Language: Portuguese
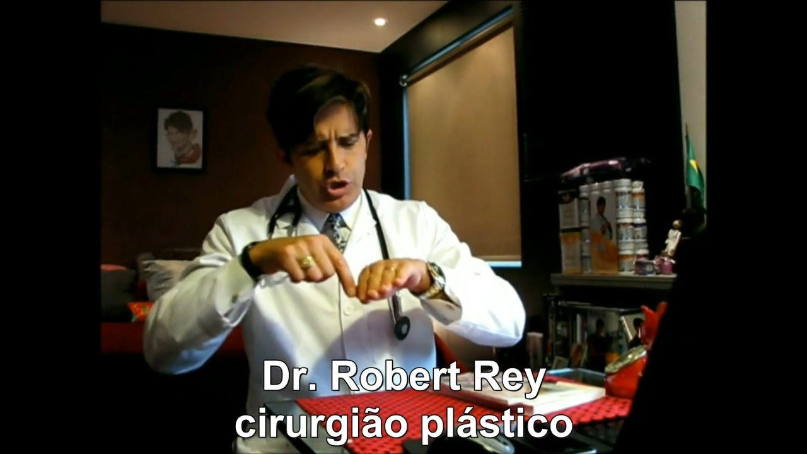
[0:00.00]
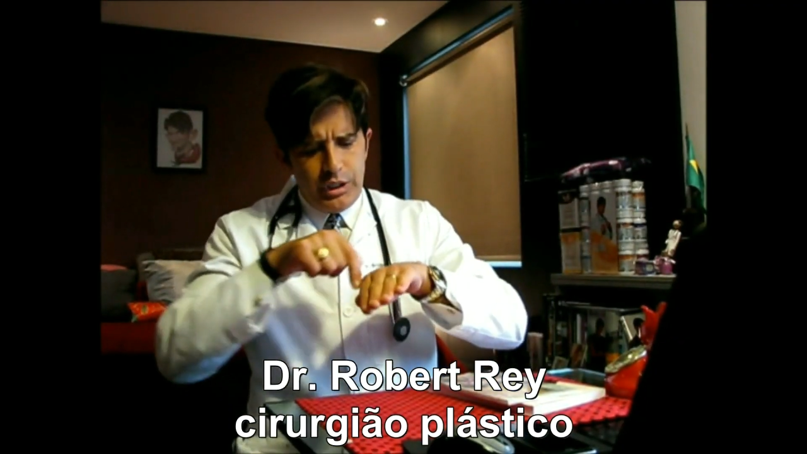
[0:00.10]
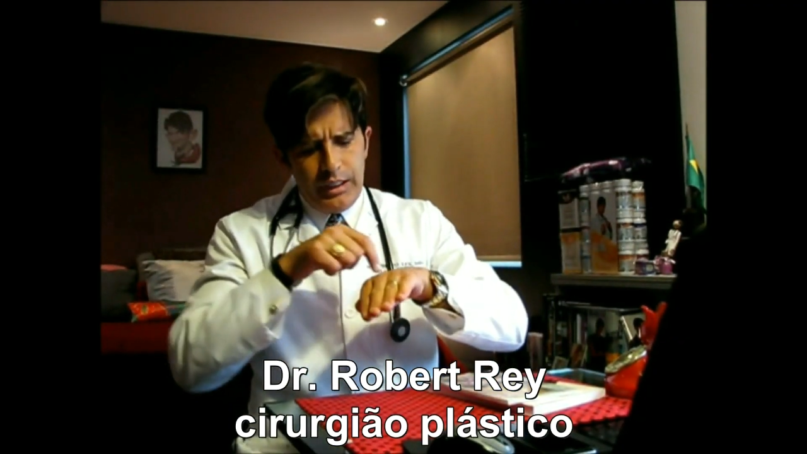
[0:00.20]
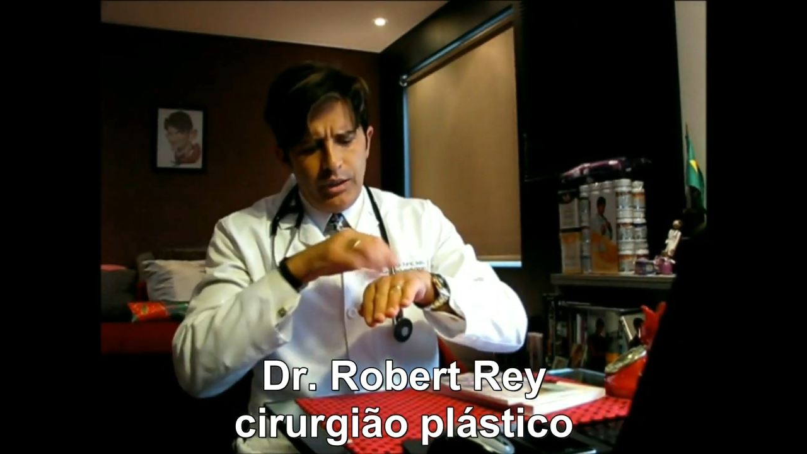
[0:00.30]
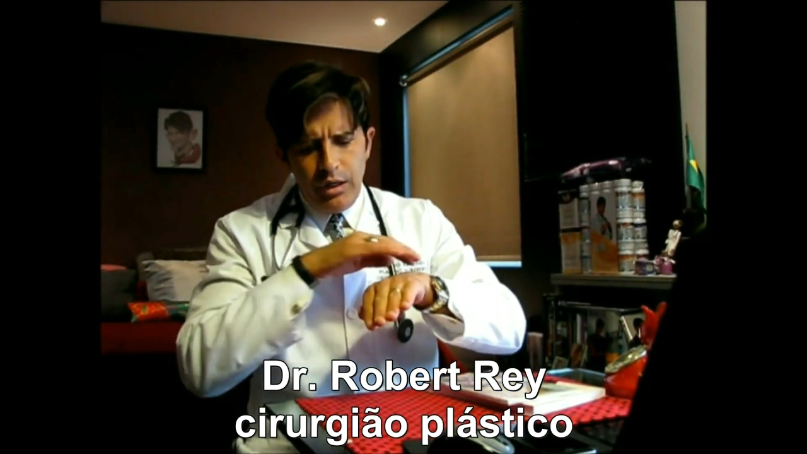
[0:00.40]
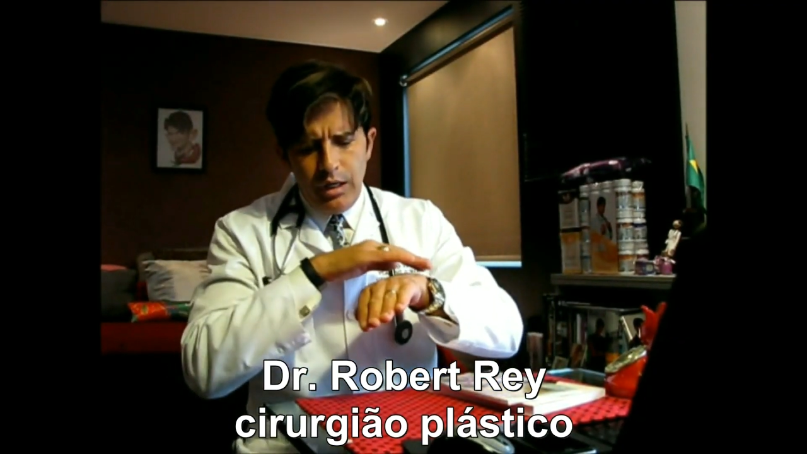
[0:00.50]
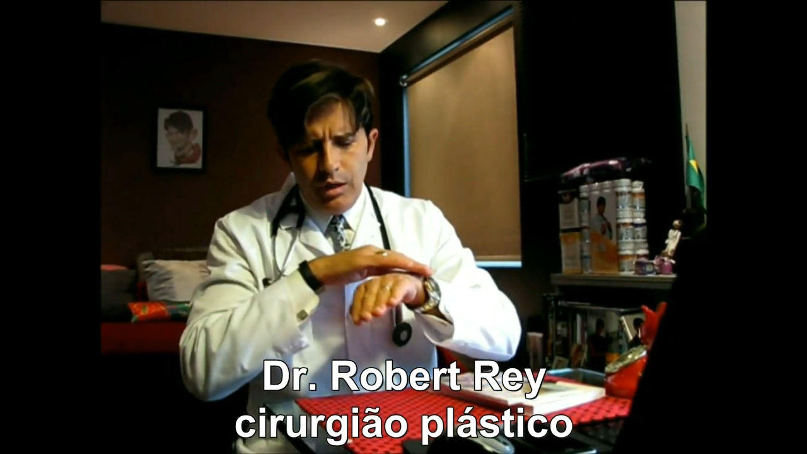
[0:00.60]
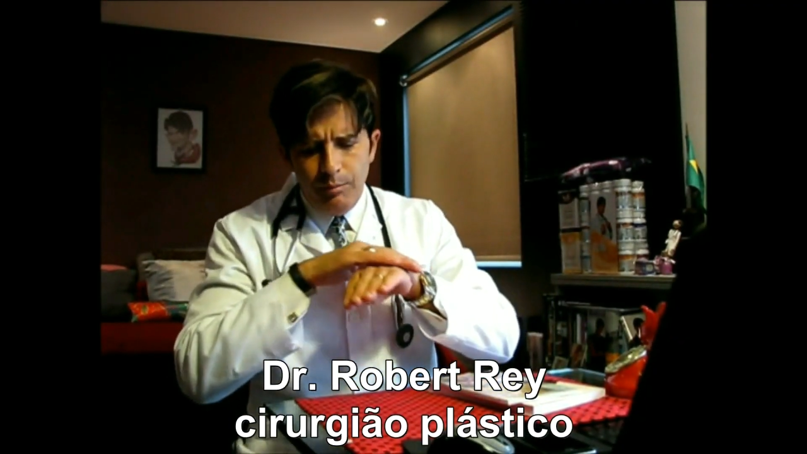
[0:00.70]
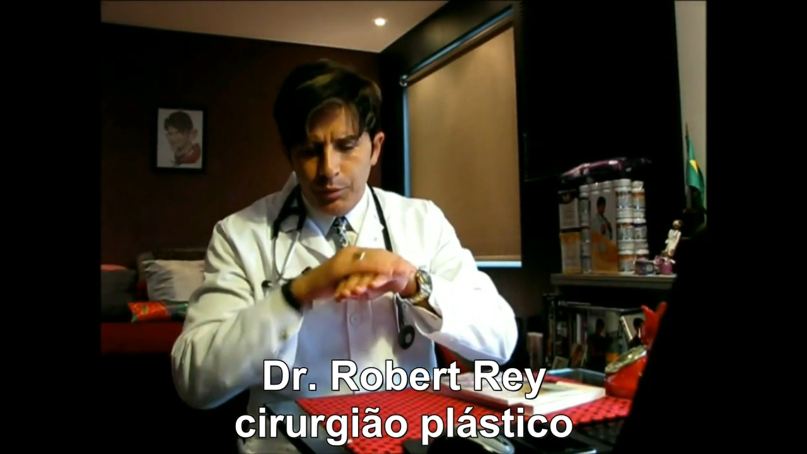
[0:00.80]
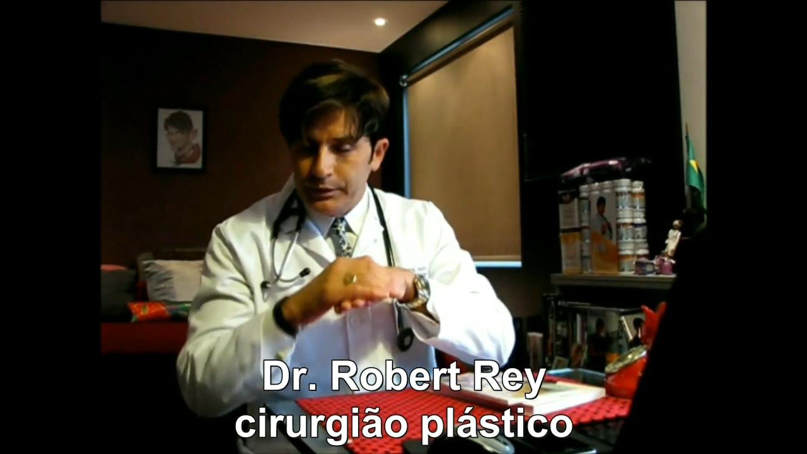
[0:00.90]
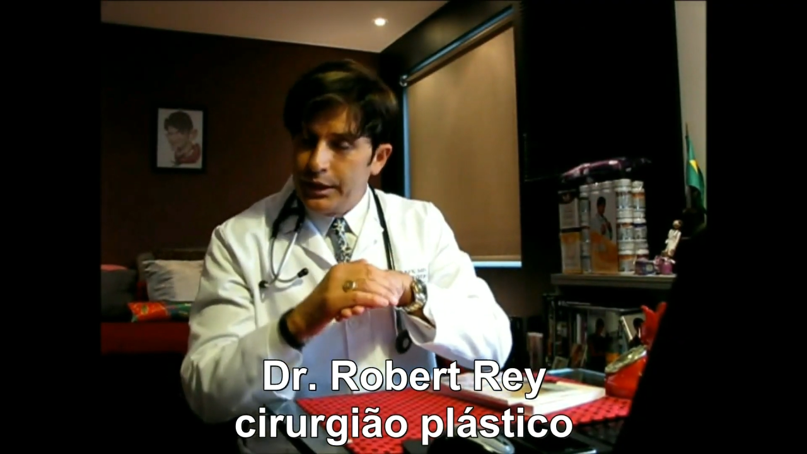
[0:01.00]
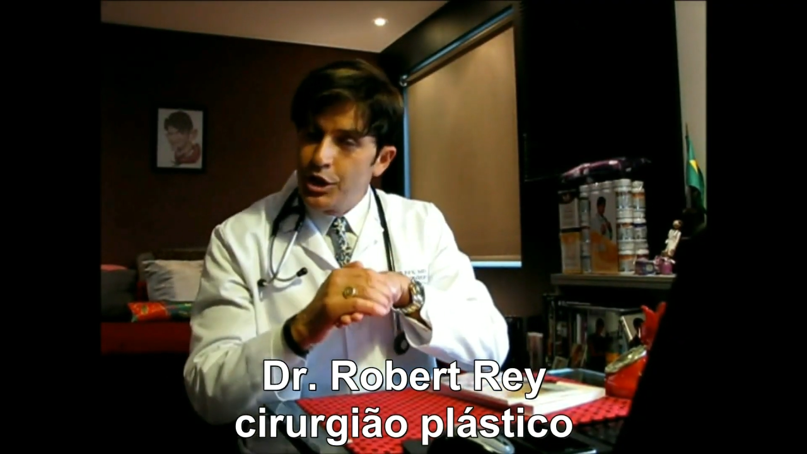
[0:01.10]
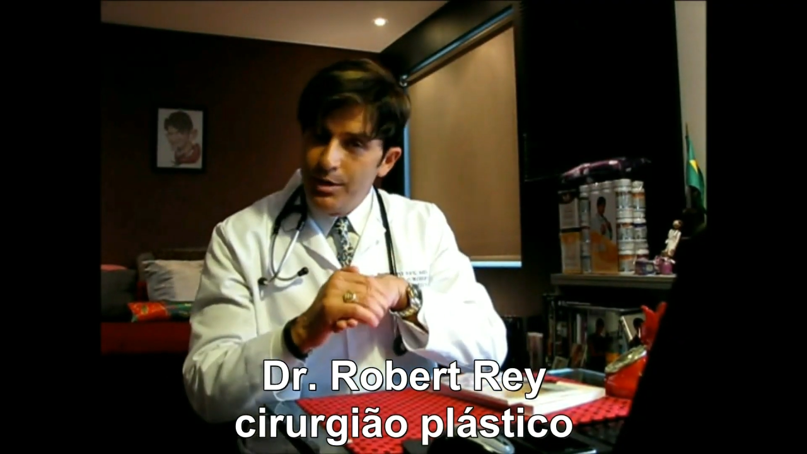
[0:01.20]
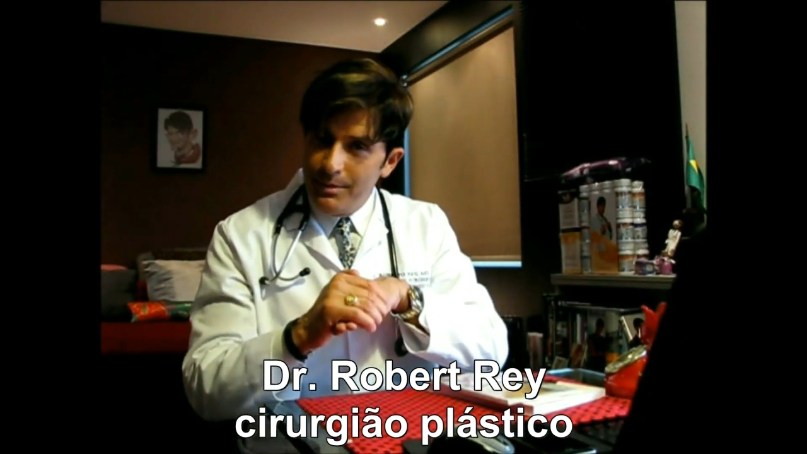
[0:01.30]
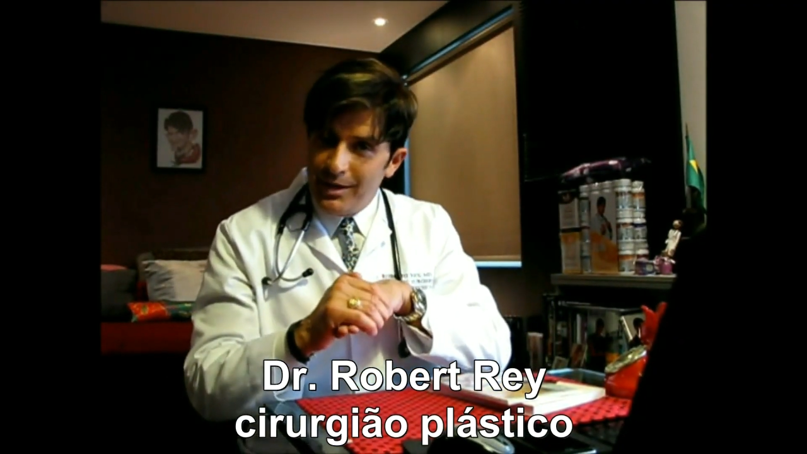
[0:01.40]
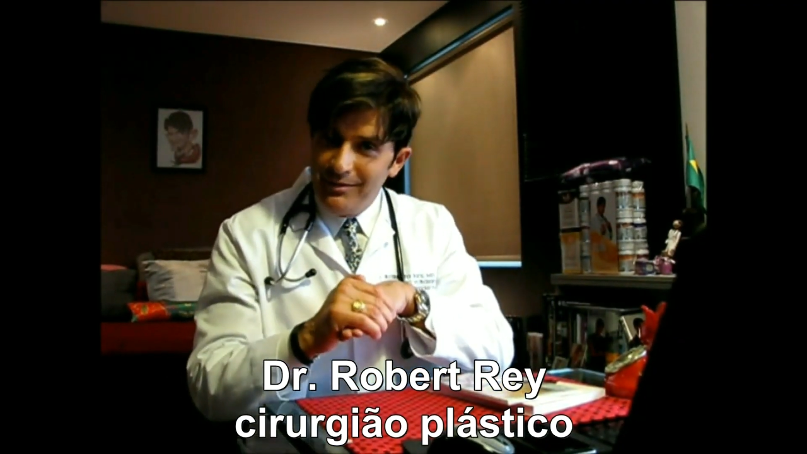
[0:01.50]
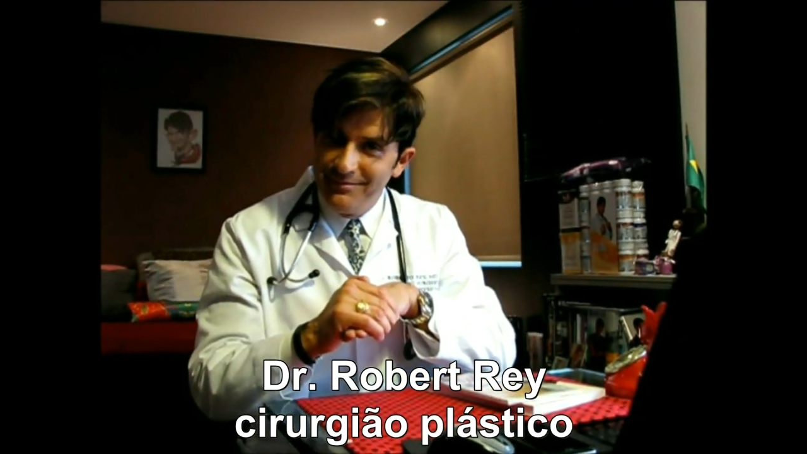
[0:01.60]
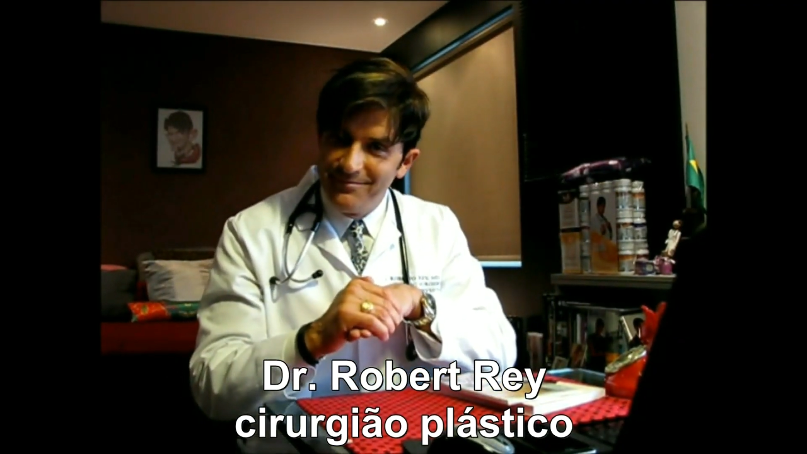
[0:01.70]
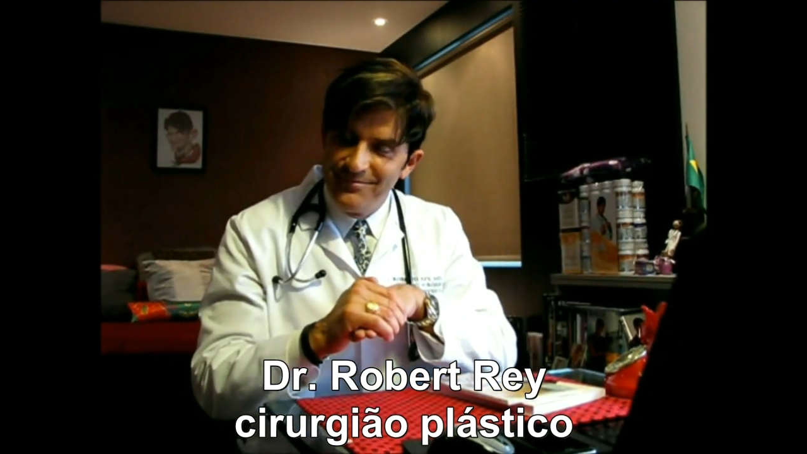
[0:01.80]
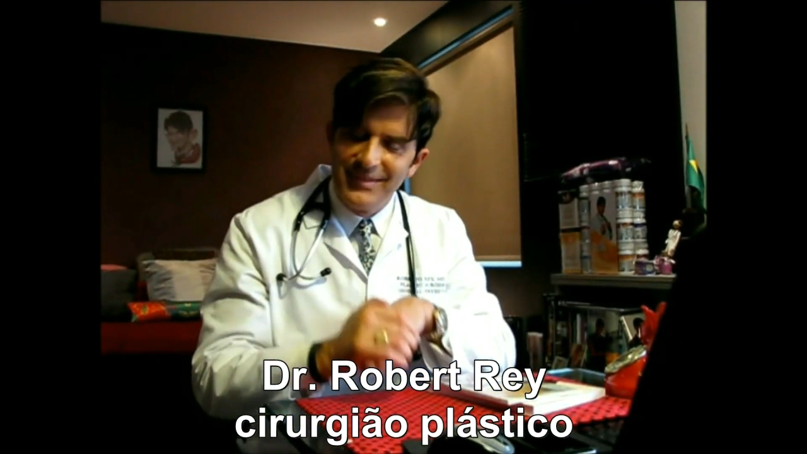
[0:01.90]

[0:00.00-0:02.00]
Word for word: de proteína de animal,